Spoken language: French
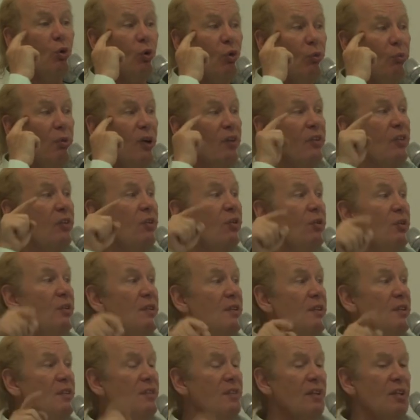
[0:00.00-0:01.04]
comprend ce que
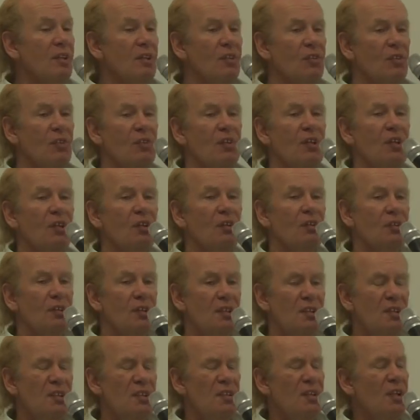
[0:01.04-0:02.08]
disaient les anciens quand
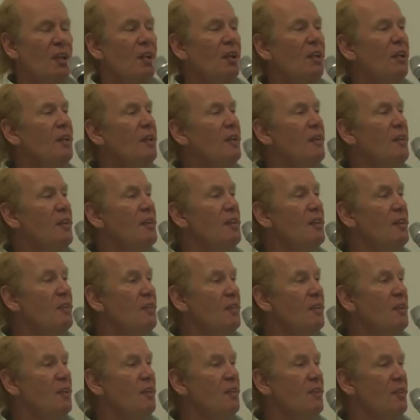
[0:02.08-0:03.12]
ils
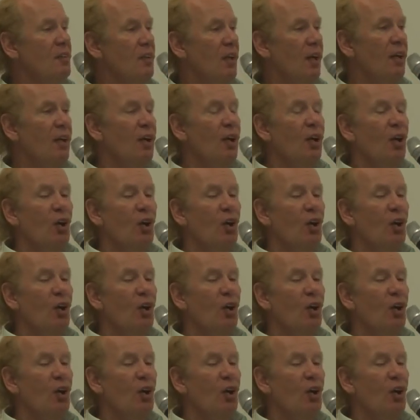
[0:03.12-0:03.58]
dessinent cela.